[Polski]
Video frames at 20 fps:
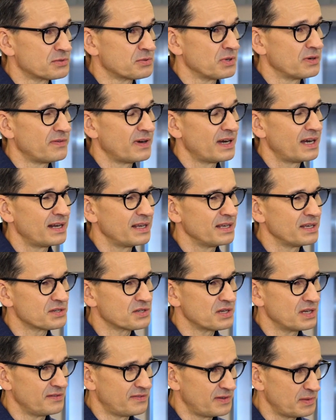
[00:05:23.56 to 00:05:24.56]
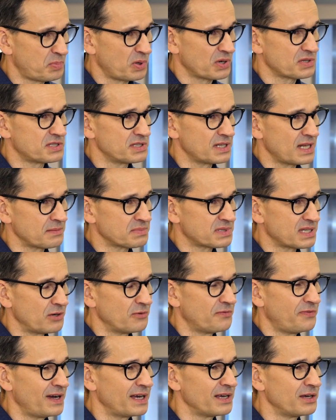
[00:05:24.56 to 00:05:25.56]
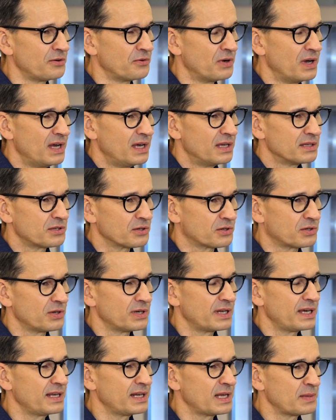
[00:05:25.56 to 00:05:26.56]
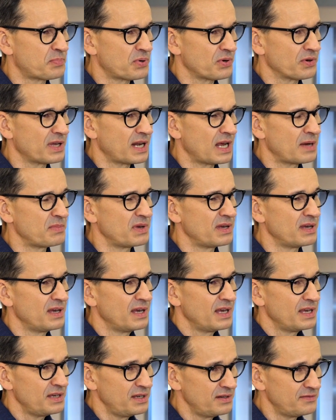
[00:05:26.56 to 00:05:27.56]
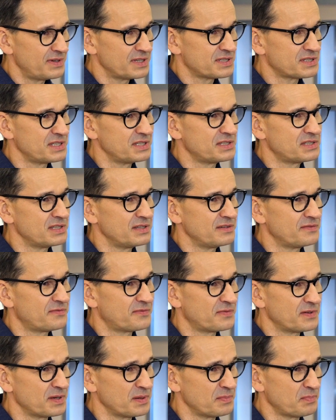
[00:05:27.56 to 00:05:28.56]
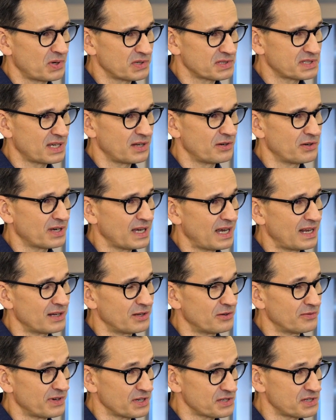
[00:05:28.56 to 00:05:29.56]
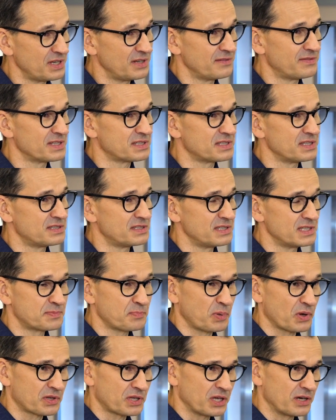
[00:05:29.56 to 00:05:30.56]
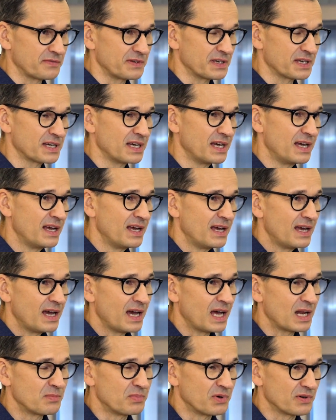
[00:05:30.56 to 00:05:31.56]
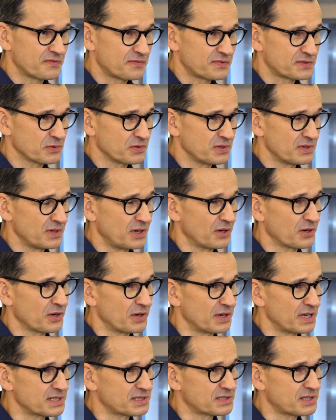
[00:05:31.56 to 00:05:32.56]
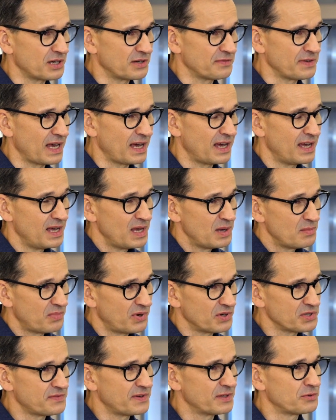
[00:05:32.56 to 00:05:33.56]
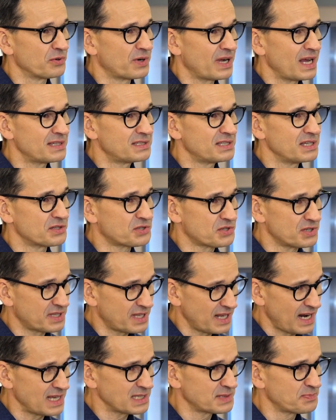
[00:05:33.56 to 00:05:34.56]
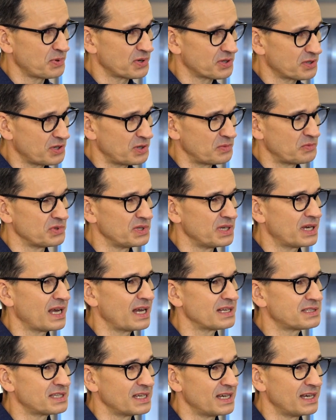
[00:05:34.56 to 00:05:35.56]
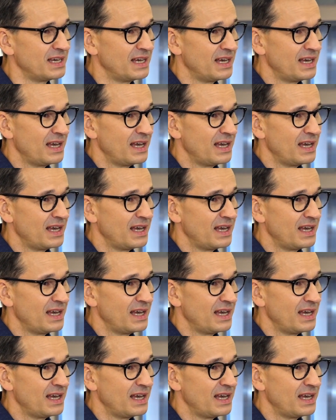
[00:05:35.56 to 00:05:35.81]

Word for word: słowo, ale jeżeli wyborcy nam zaufają, to kolejne programy inwestycji w Polskę lokalną, właśnie inwestycji sportowych albo w ochronę zdrowia, bądź w edukację, czy transport, komunikację,